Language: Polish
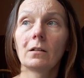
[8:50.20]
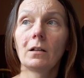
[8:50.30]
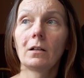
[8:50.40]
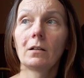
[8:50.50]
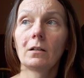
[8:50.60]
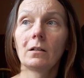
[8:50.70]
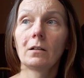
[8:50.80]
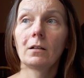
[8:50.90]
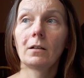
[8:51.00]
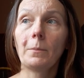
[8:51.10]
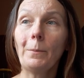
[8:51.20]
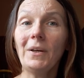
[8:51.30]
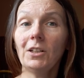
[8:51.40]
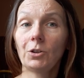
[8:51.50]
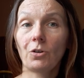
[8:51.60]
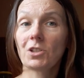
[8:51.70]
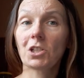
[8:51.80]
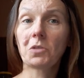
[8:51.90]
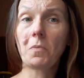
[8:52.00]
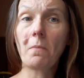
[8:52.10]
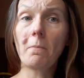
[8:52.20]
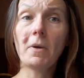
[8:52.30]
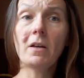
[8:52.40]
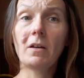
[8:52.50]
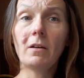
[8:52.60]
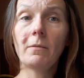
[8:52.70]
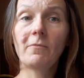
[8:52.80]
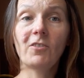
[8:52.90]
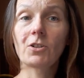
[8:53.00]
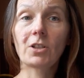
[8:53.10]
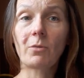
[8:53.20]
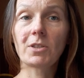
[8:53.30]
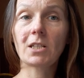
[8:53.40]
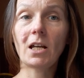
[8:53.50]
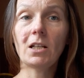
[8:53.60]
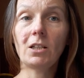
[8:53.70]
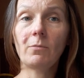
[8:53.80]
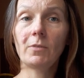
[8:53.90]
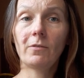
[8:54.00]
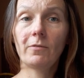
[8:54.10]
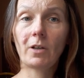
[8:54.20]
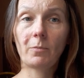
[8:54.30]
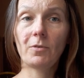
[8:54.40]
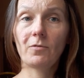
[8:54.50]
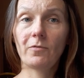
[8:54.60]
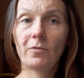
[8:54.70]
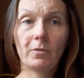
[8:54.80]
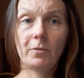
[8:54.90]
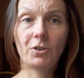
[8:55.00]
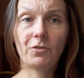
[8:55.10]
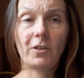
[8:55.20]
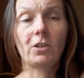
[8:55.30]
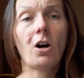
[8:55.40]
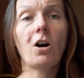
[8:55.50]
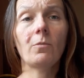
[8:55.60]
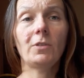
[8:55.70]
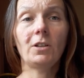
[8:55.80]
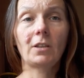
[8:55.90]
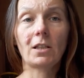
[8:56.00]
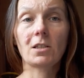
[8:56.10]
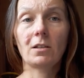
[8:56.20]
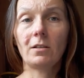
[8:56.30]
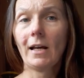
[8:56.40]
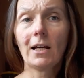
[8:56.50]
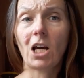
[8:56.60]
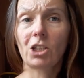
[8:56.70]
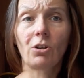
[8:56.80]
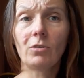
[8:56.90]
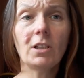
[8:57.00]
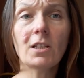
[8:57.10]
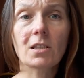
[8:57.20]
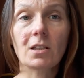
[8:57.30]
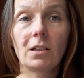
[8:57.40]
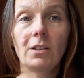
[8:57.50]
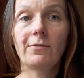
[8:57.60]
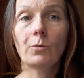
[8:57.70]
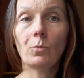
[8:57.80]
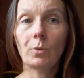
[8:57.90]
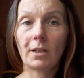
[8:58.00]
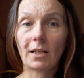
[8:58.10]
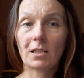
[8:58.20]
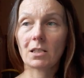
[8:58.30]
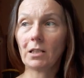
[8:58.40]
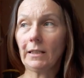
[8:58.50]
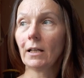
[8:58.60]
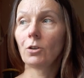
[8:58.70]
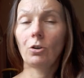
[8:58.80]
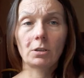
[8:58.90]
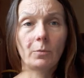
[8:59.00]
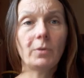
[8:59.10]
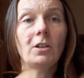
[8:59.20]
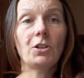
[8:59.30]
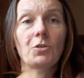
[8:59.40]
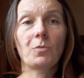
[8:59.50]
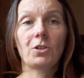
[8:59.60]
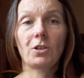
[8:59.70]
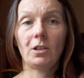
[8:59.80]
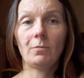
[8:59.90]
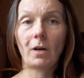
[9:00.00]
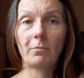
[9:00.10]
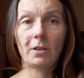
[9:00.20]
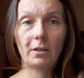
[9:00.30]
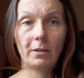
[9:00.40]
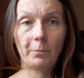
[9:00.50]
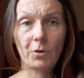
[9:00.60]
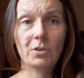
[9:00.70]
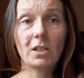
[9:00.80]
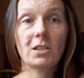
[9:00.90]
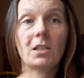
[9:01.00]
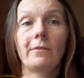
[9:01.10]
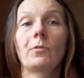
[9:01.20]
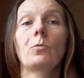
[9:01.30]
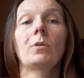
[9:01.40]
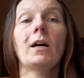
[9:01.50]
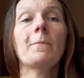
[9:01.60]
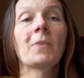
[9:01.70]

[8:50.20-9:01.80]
E, my to jesteśmy my, wykształceni, my jakby świadomi, tacy katolicy i w ogóle tacy dorobiliśmy się i mamy e, pozycję i w ogóle.